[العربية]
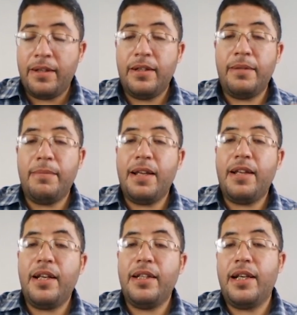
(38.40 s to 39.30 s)

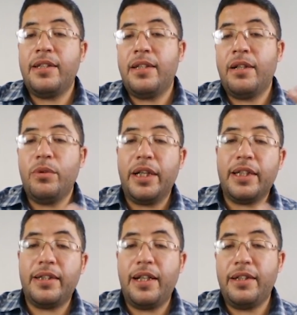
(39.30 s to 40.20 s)
لماذا؟ لأنه
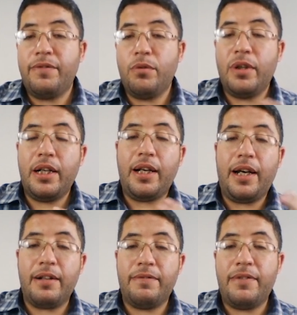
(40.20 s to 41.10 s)
يكتنفها
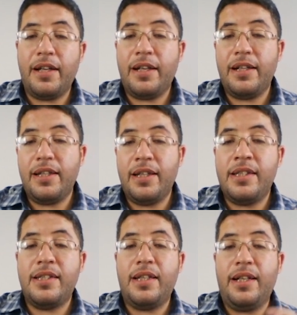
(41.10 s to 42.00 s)
حرفاء
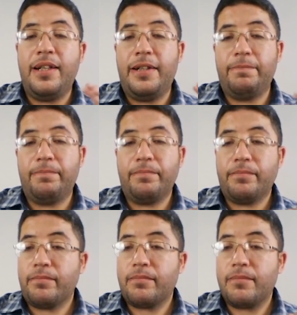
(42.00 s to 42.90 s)
استعلاء
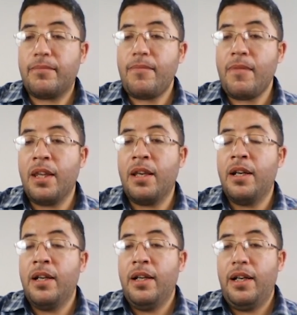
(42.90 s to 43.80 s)

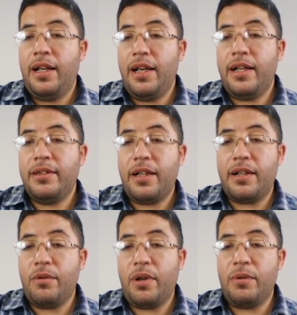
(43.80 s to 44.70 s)
الآن
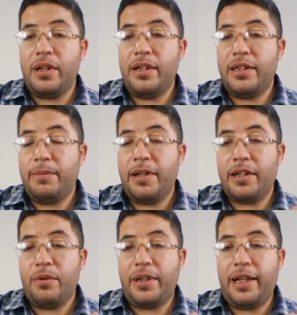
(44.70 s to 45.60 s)
نقرأ قول الله تبارك
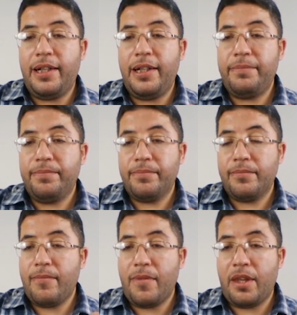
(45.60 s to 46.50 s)
وتعالى
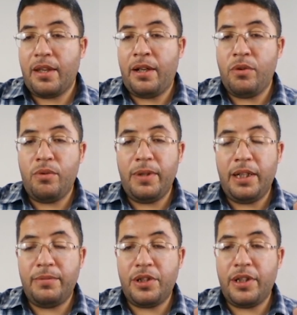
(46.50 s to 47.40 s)
أعوذ بالله
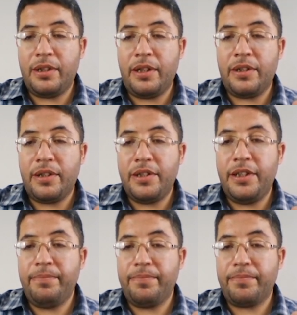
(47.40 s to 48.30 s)
من الشيطان
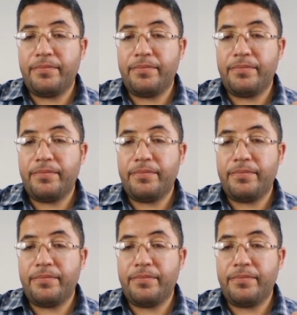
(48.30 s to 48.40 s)
الرجيم